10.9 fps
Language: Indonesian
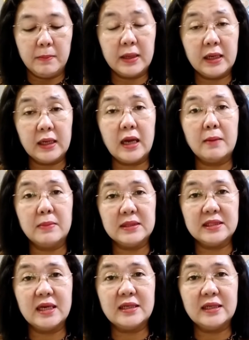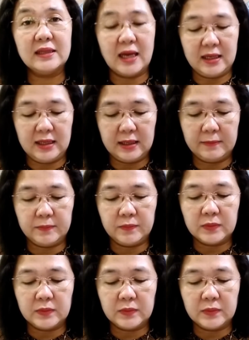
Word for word: mereka menjadi tahir.